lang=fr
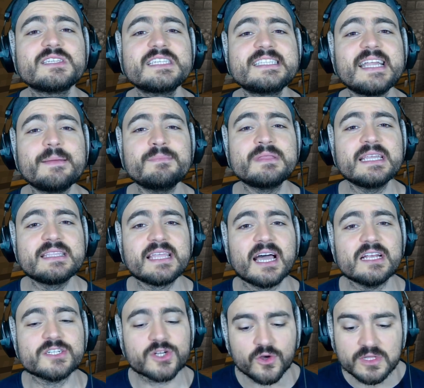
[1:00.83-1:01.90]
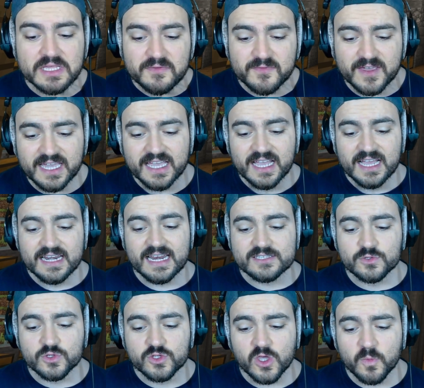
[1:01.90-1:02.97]
système d'étages. En effet,
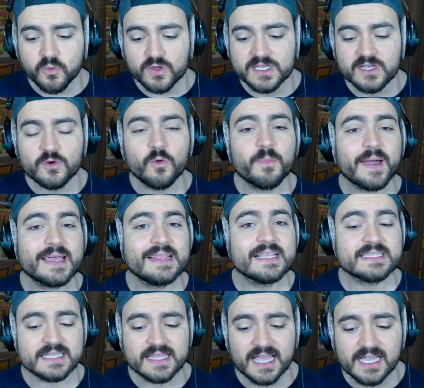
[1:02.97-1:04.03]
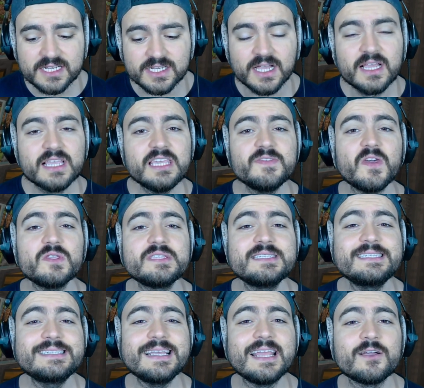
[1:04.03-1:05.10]
l'ascenseur, pour qu'il comprenne les étages, il va
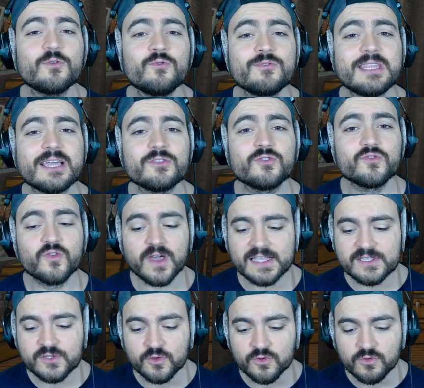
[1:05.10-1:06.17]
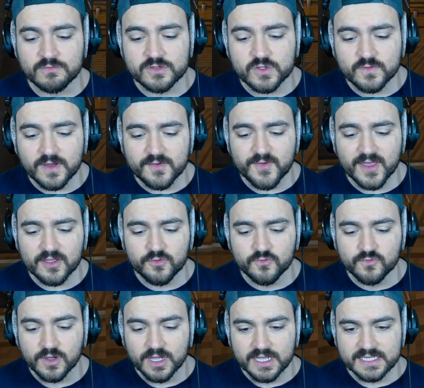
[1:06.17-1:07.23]
utiliser les contacts de redstone. Donc, ce qu'on va faire,
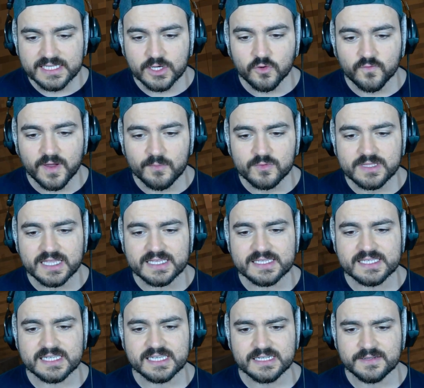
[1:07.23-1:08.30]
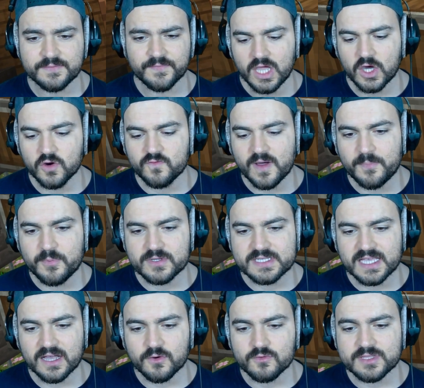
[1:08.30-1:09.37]
nous, c'est qu'on va monter ici on va
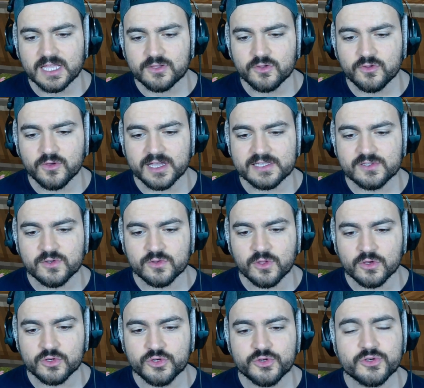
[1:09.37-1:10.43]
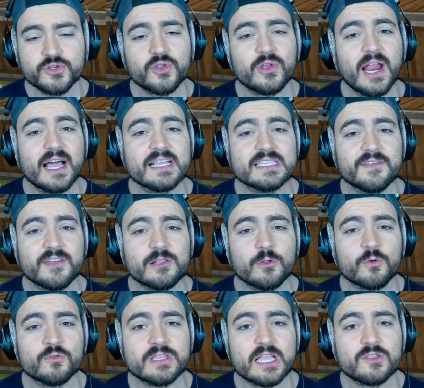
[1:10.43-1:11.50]
poser un contact de redstone juste là, ça va être le
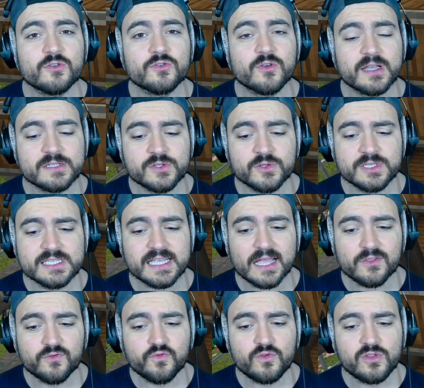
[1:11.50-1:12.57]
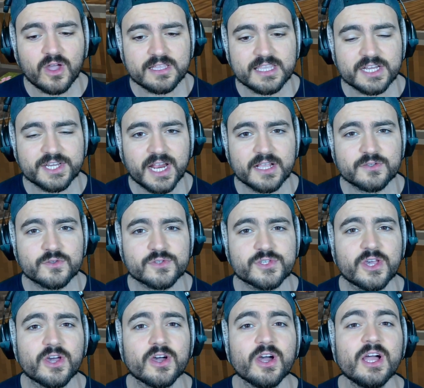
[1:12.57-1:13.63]
contact de redstone qui sera tout le temps attaché à
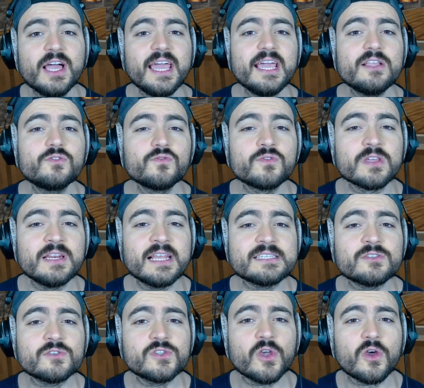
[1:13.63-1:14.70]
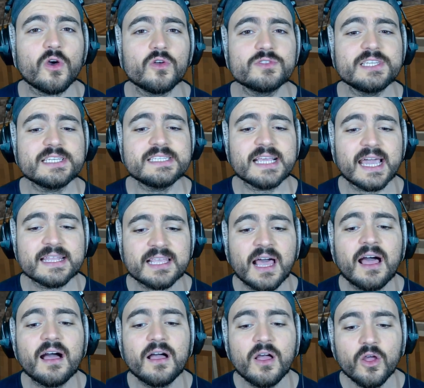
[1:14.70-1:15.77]
l'ascenseur, et donc l'ascenseur entier
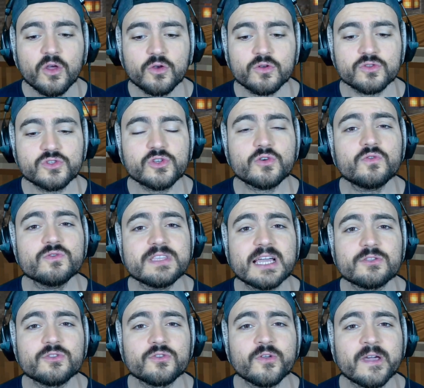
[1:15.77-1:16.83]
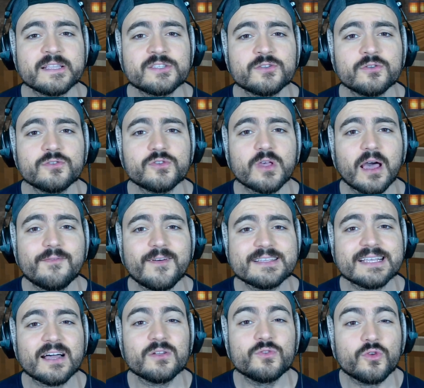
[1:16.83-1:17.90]
s'arrêtera quand ce contact de redstone sera face
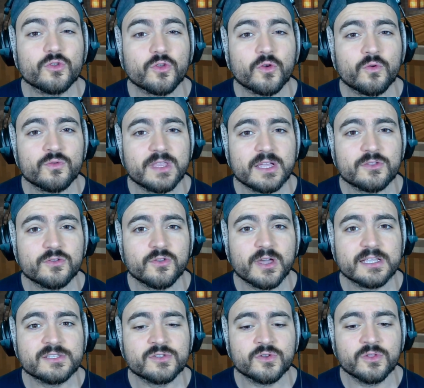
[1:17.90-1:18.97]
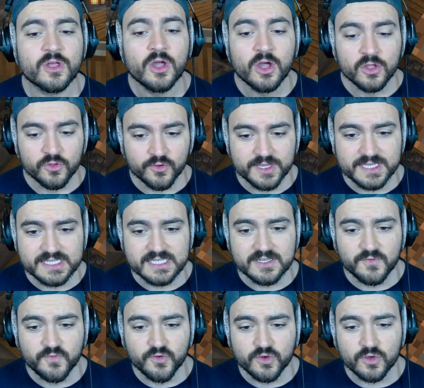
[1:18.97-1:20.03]
à un autre contact de redstone. Donc ici,
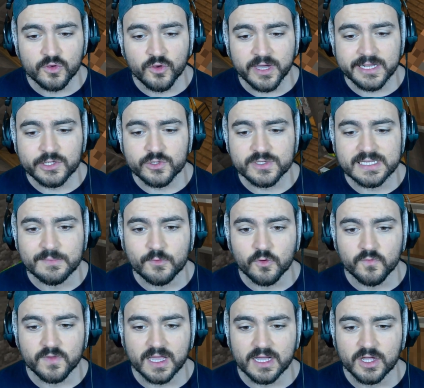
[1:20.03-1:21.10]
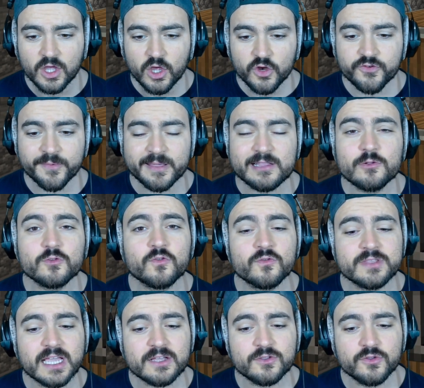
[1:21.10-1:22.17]
vu que le rez-de-chaussée me convient, je vais mettre l'autre
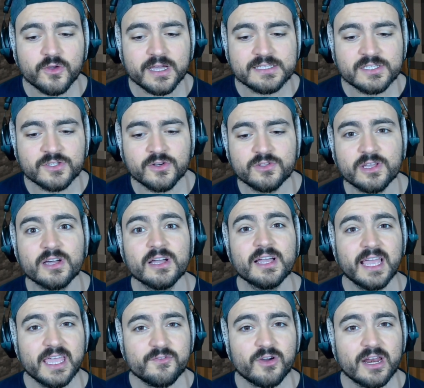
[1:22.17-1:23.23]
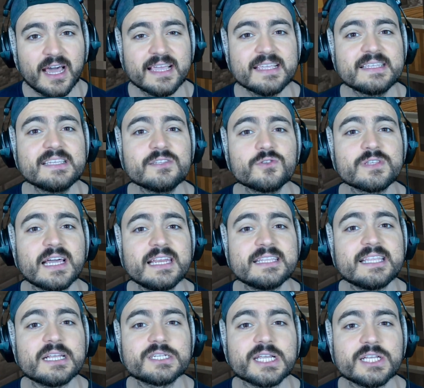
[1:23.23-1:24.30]
contact de redstone, et voilà, ici ce sera l'étage